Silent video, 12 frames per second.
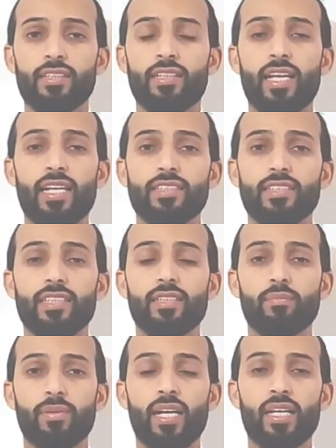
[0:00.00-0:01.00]
ثلاثة
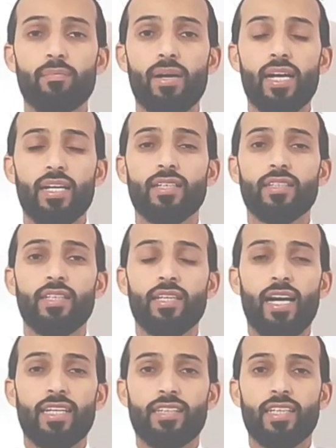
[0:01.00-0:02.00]
من أربعة
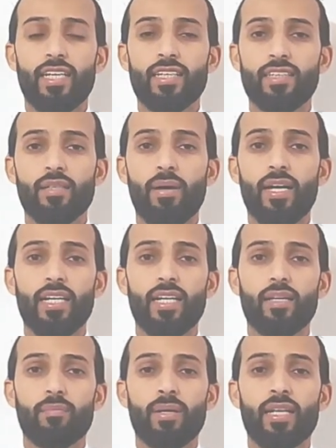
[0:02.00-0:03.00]
حتى يقدم
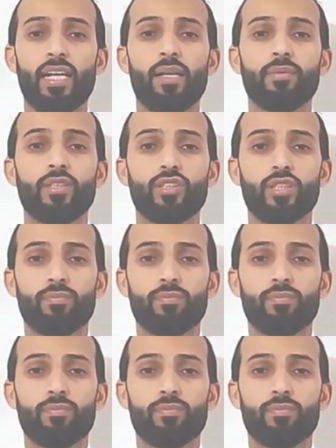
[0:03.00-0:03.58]
على برنامج